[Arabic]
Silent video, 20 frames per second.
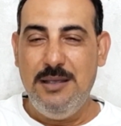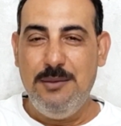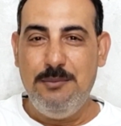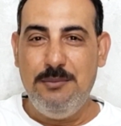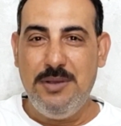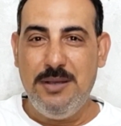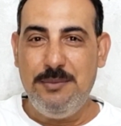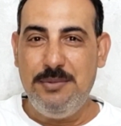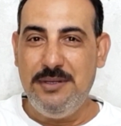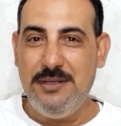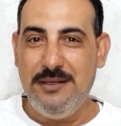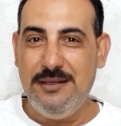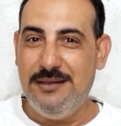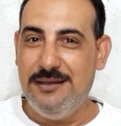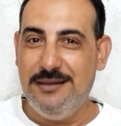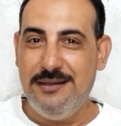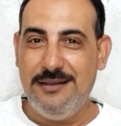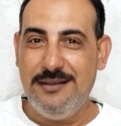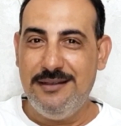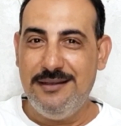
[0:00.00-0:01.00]
ما
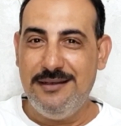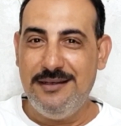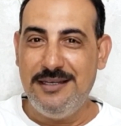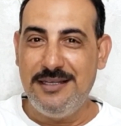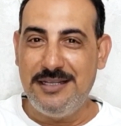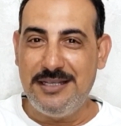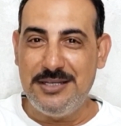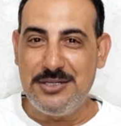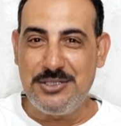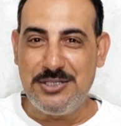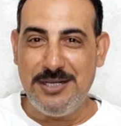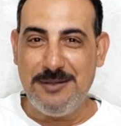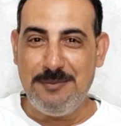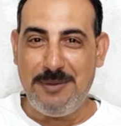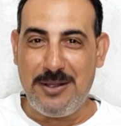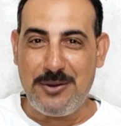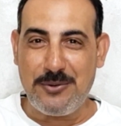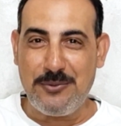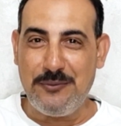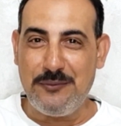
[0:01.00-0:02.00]
بننكرش
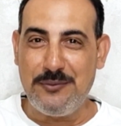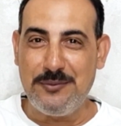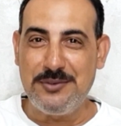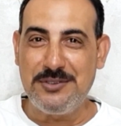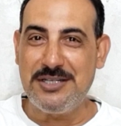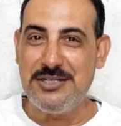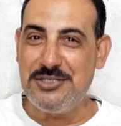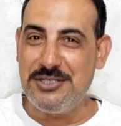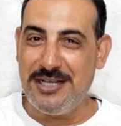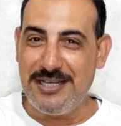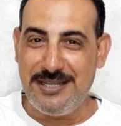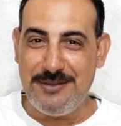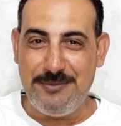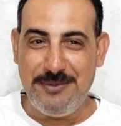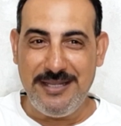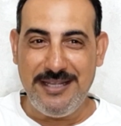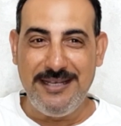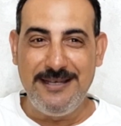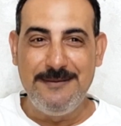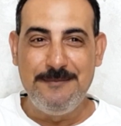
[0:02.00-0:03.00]
المعروف وننكرش
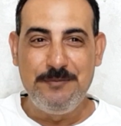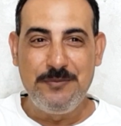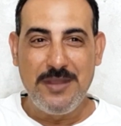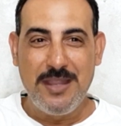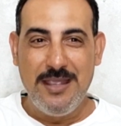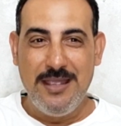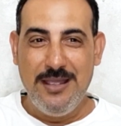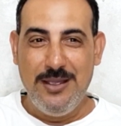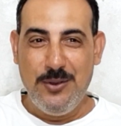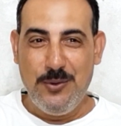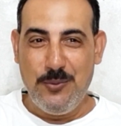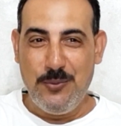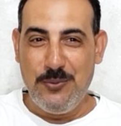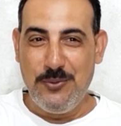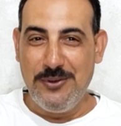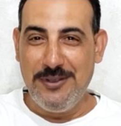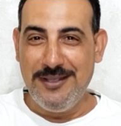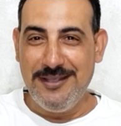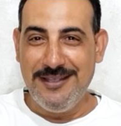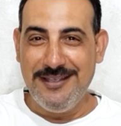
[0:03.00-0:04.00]
الجميل
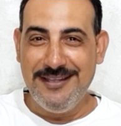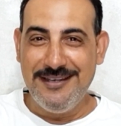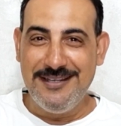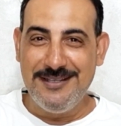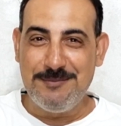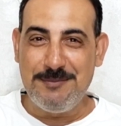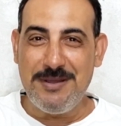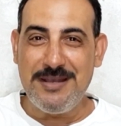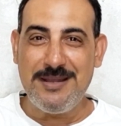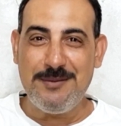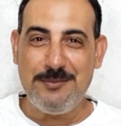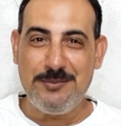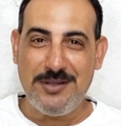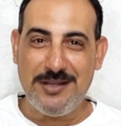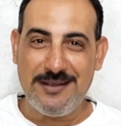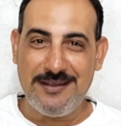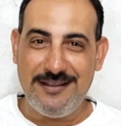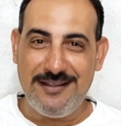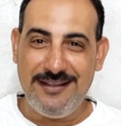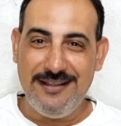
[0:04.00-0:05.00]
ونتمنى من
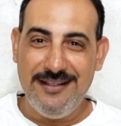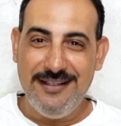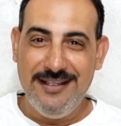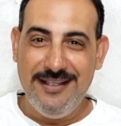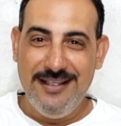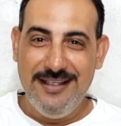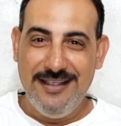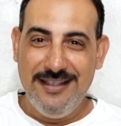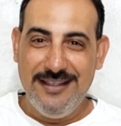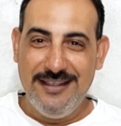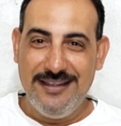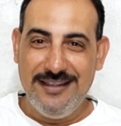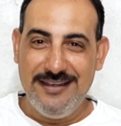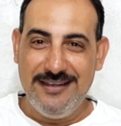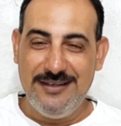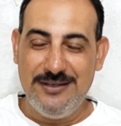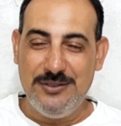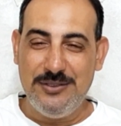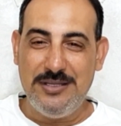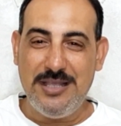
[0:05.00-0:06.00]
الله
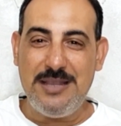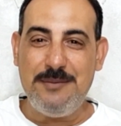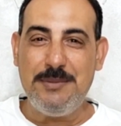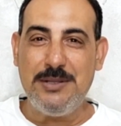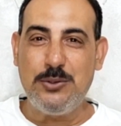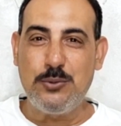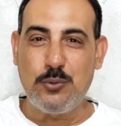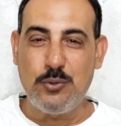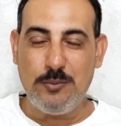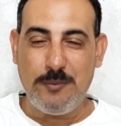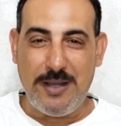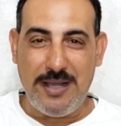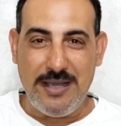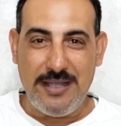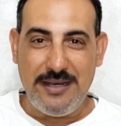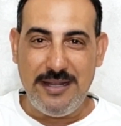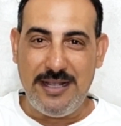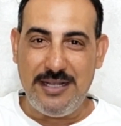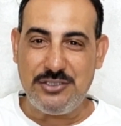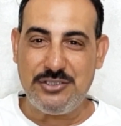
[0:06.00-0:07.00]
ان دايما تكونوا
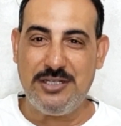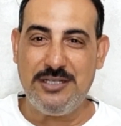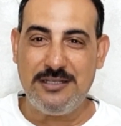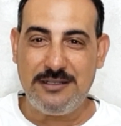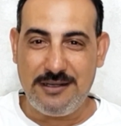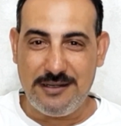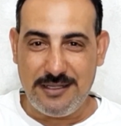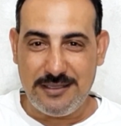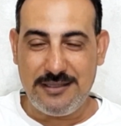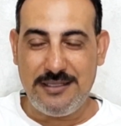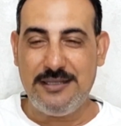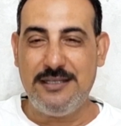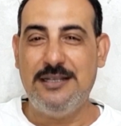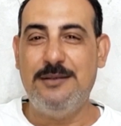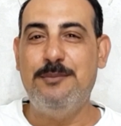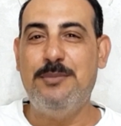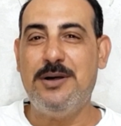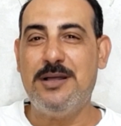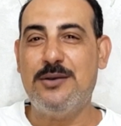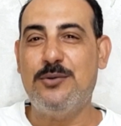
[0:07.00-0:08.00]
معانا عشان قناتنا
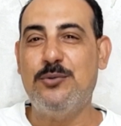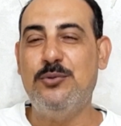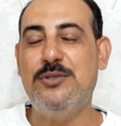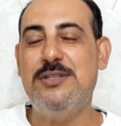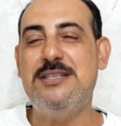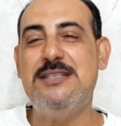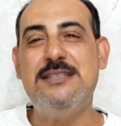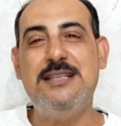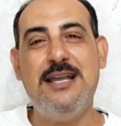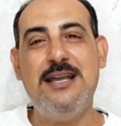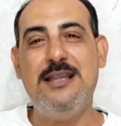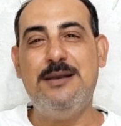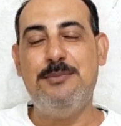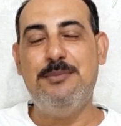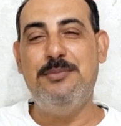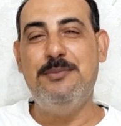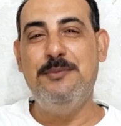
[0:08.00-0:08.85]
تكبر وتزدهر